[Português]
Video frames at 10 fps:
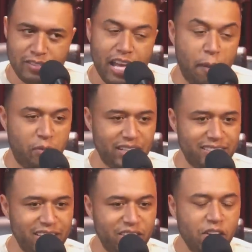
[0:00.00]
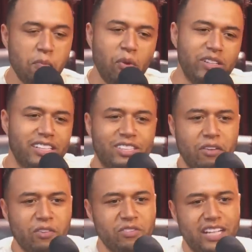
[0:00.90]
É porque assim, pô, a gente tá tão à
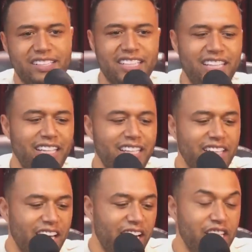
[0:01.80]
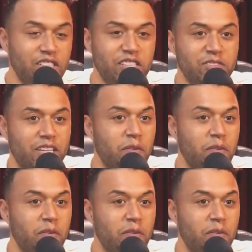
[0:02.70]
vontade aqui, é. a gente não sabe.